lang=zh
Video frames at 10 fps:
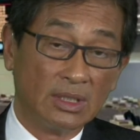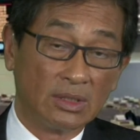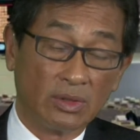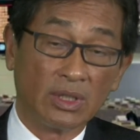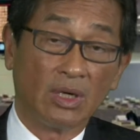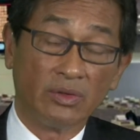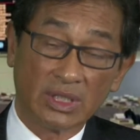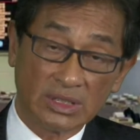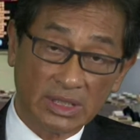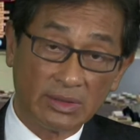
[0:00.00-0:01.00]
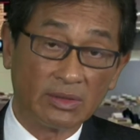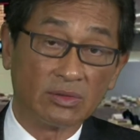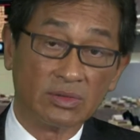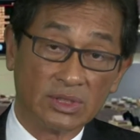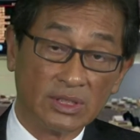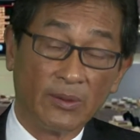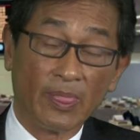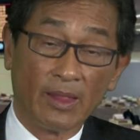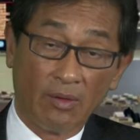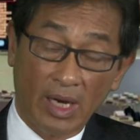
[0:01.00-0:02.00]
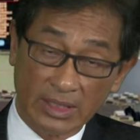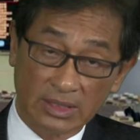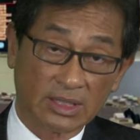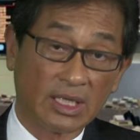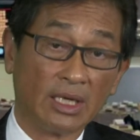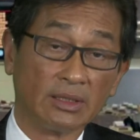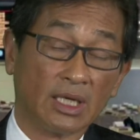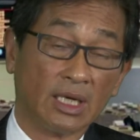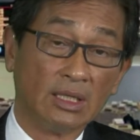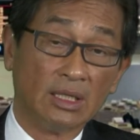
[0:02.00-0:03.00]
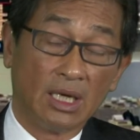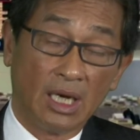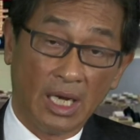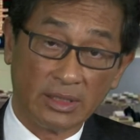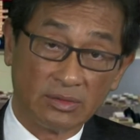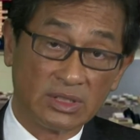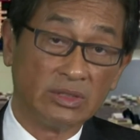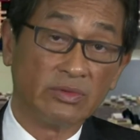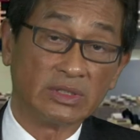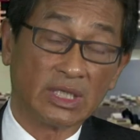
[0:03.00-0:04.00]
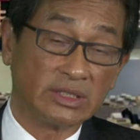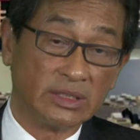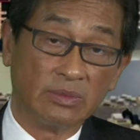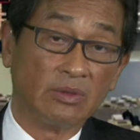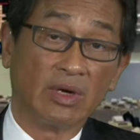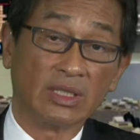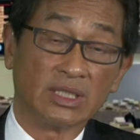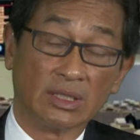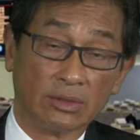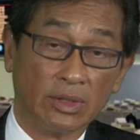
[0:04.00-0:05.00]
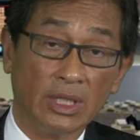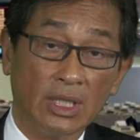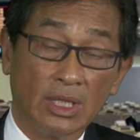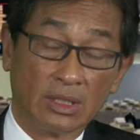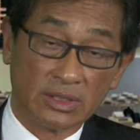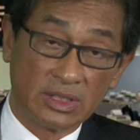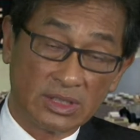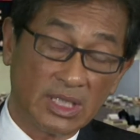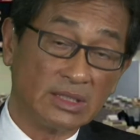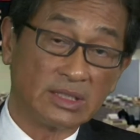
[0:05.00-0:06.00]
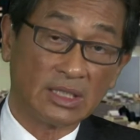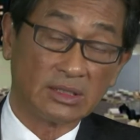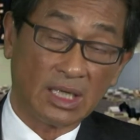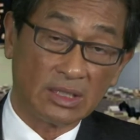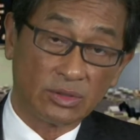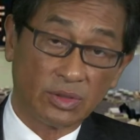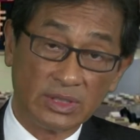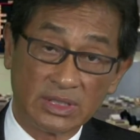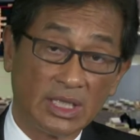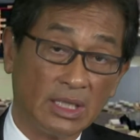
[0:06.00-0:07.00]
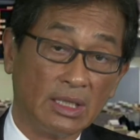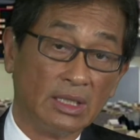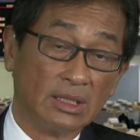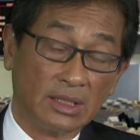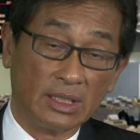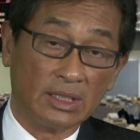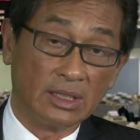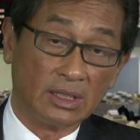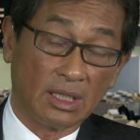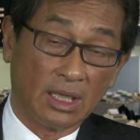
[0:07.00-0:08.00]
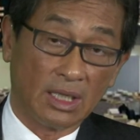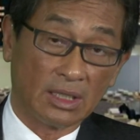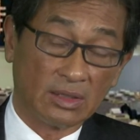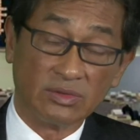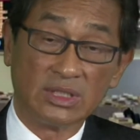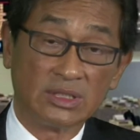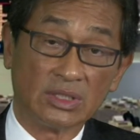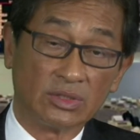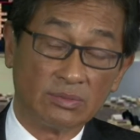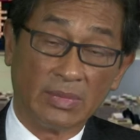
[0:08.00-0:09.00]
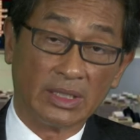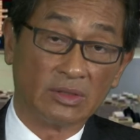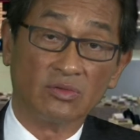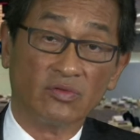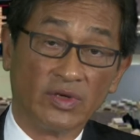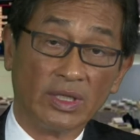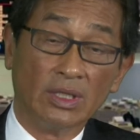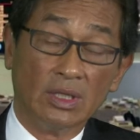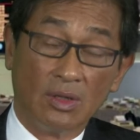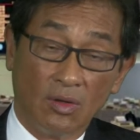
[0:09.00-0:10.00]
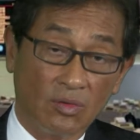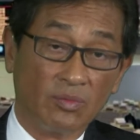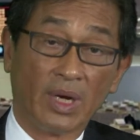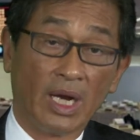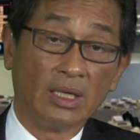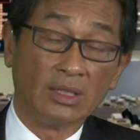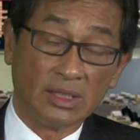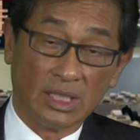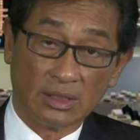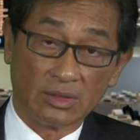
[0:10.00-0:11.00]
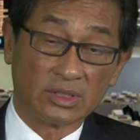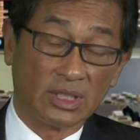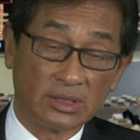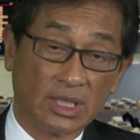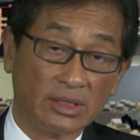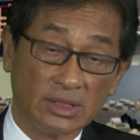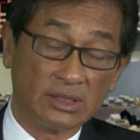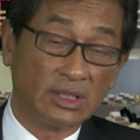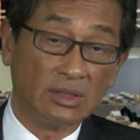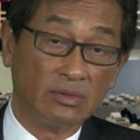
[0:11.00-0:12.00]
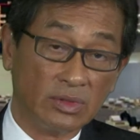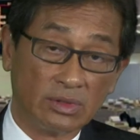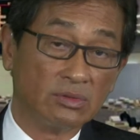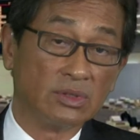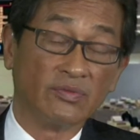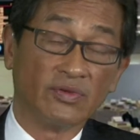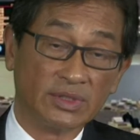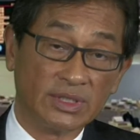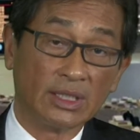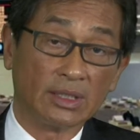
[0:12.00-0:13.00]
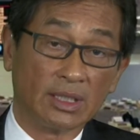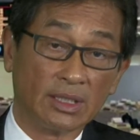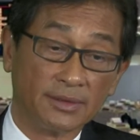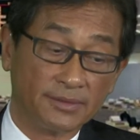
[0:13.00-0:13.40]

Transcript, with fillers: 对后一个阶段的股市，我还是看它还有机会再进一步往上推。可是现在在推荐给啊投资者去买的股份，恐怕也要承担一定回吐的风险的了。